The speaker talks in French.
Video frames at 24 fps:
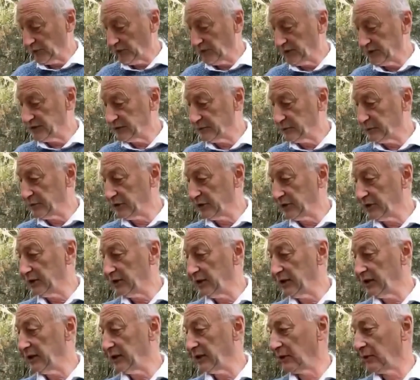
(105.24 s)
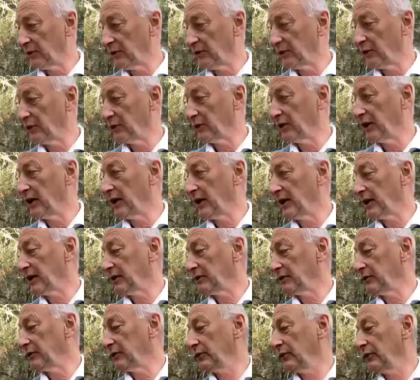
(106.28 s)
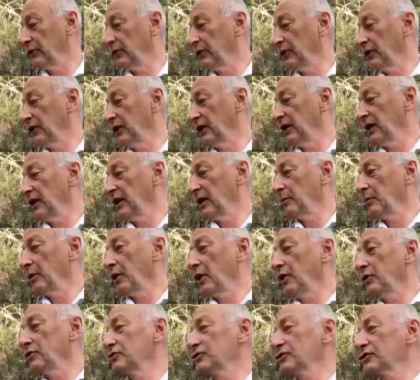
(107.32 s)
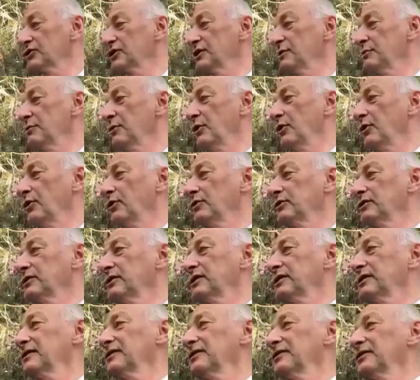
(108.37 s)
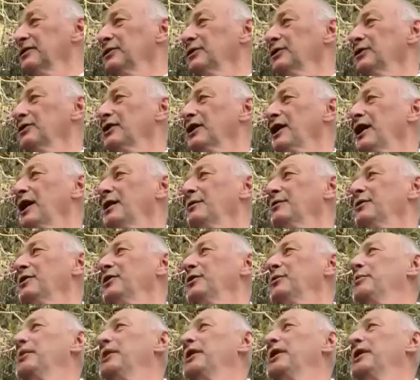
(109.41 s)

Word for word: On inspire, on regarde la branche qui monte de notre arbre de